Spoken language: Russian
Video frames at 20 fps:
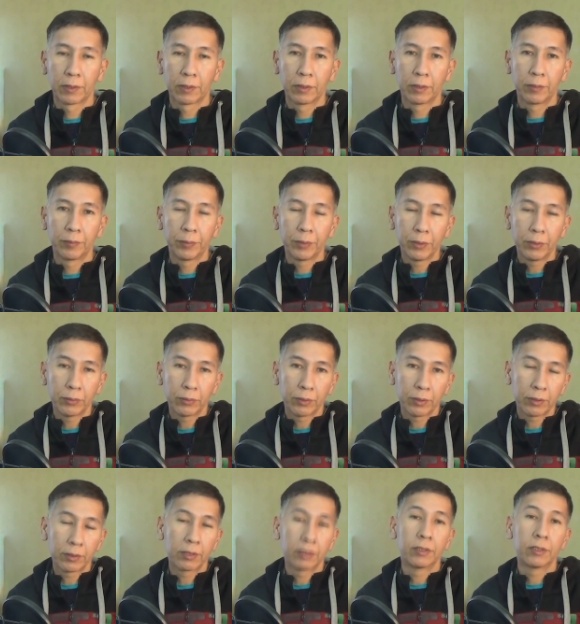И теперь у
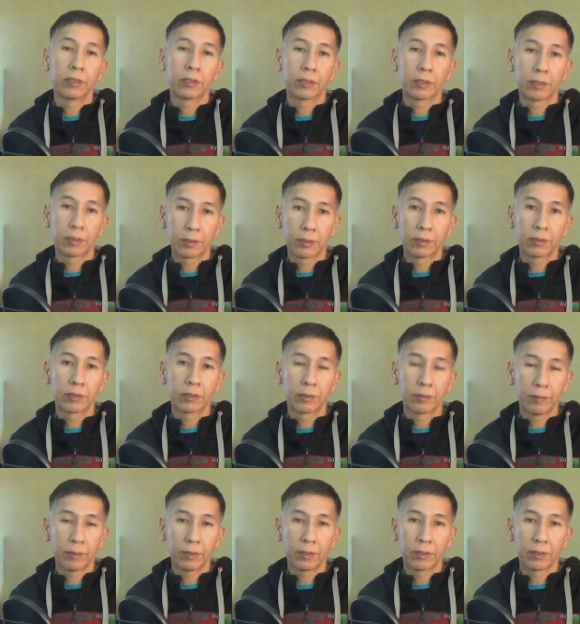нас, конечно,
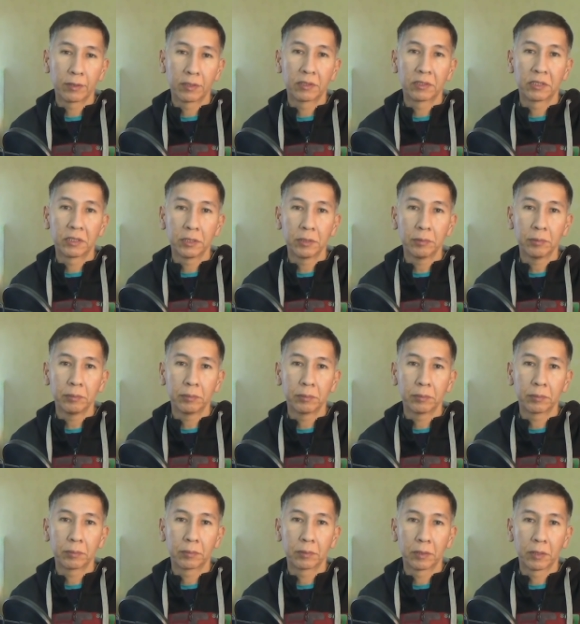разочарование, а зачем
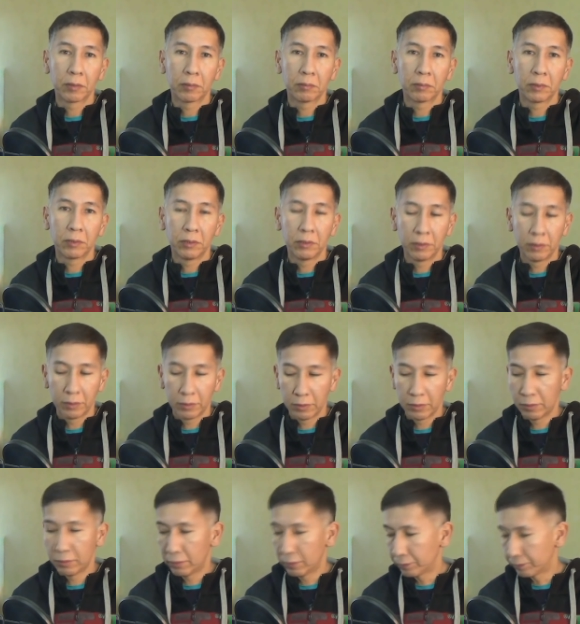нам
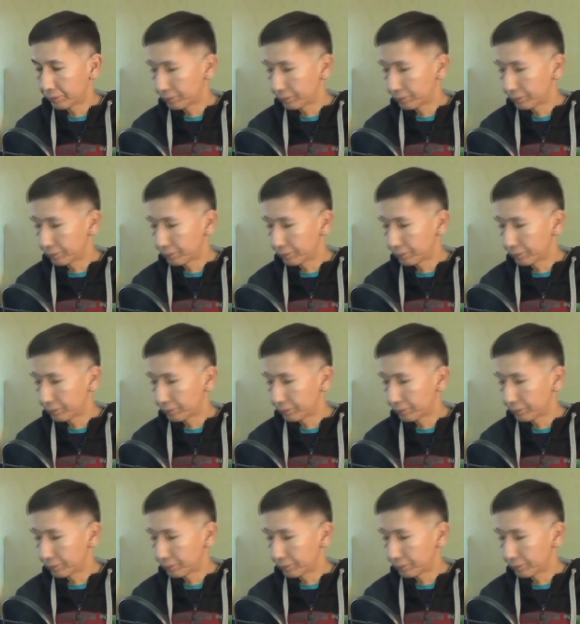идти